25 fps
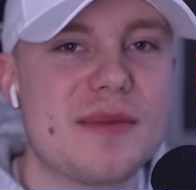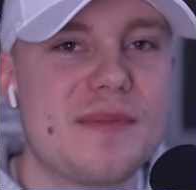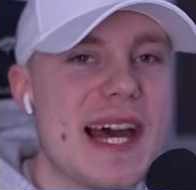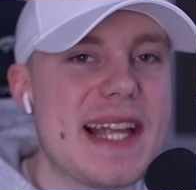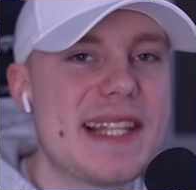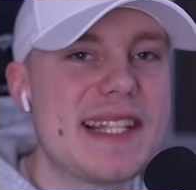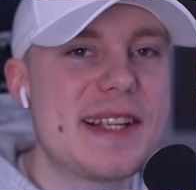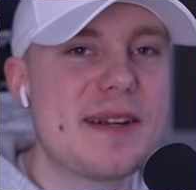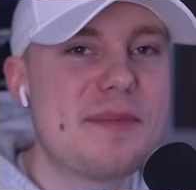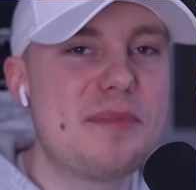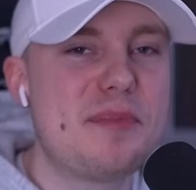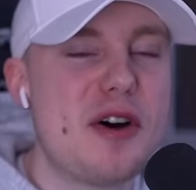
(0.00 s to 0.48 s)

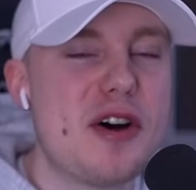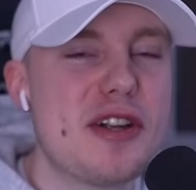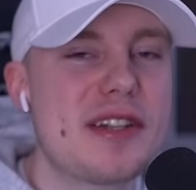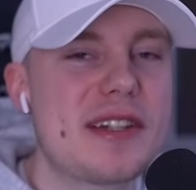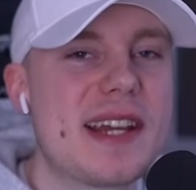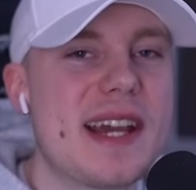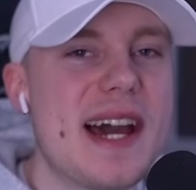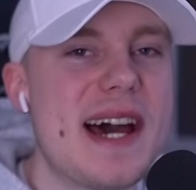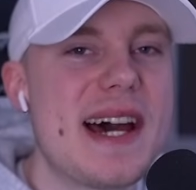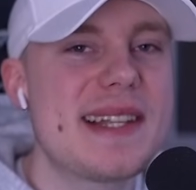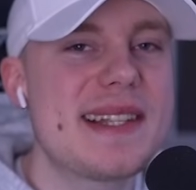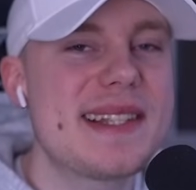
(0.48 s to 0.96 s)
Ganzer
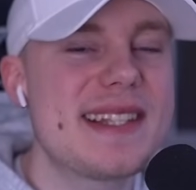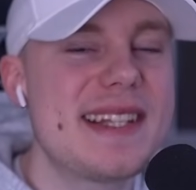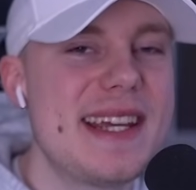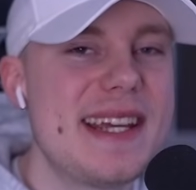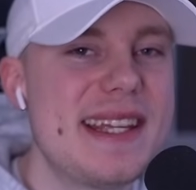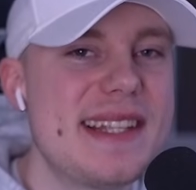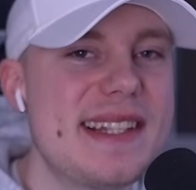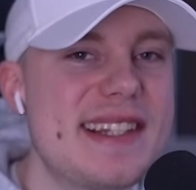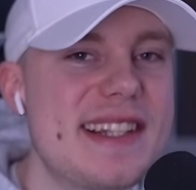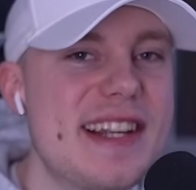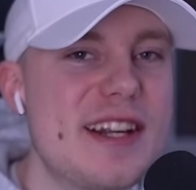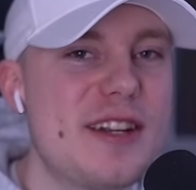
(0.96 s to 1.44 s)
Podcast
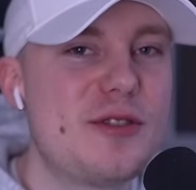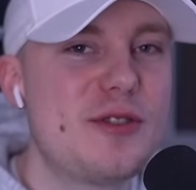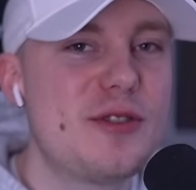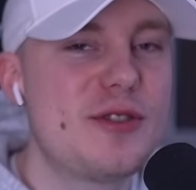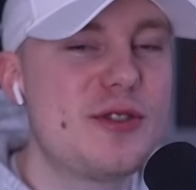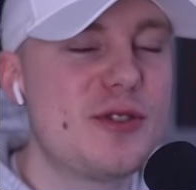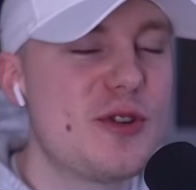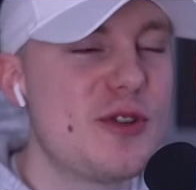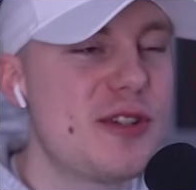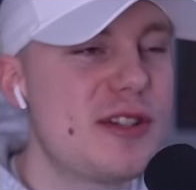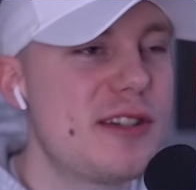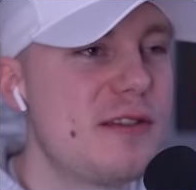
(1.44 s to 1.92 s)
ist
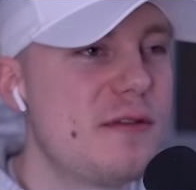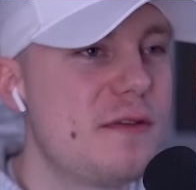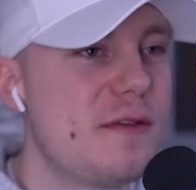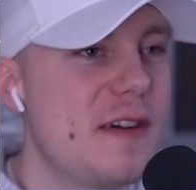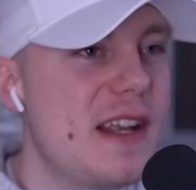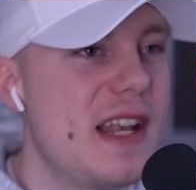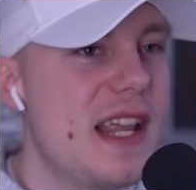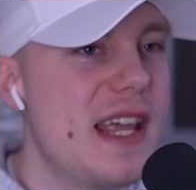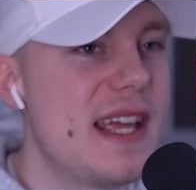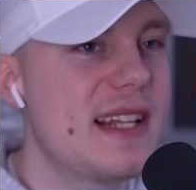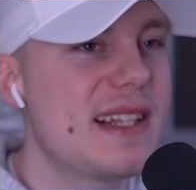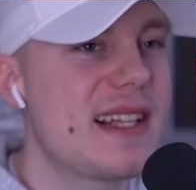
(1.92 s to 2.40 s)
natürlich unten
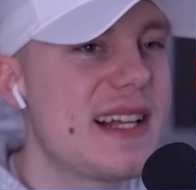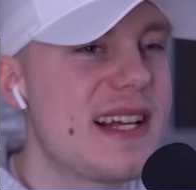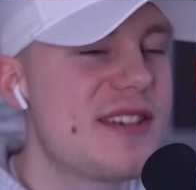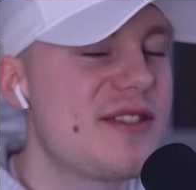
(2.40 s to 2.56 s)
verlinkt.